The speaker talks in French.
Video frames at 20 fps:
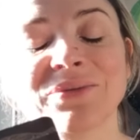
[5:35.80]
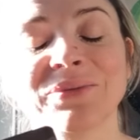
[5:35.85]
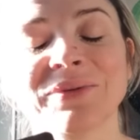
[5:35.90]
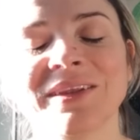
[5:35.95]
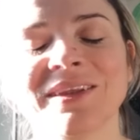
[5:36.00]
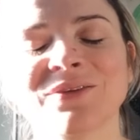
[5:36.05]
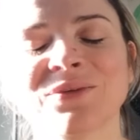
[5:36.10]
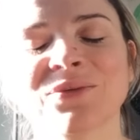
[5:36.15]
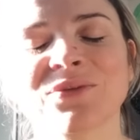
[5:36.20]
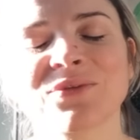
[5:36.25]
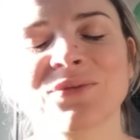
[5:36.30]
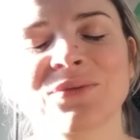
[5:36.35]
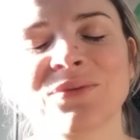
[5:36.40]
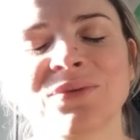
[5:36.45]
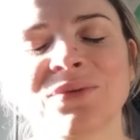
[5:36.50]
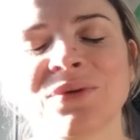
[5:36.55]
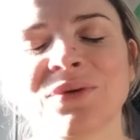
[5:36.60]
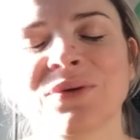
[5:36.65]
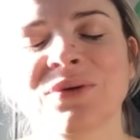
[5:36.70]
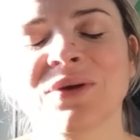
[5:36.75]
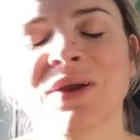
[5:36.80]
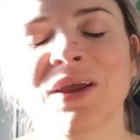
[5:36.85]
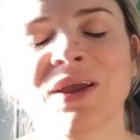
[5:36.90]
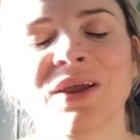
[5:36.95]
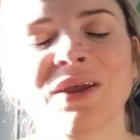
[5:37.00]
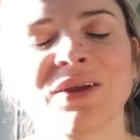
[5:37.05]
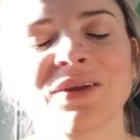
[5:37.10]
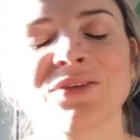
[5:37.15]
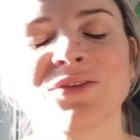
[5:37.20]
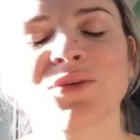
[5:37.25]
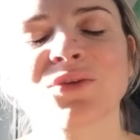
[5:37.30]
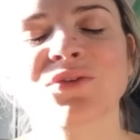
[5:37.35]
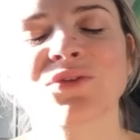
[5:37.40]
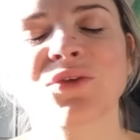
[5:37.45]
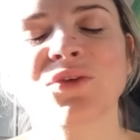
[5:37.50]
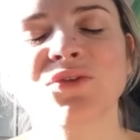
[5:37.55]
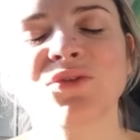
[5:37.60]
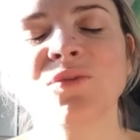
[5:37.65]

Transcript: on est dans une dans,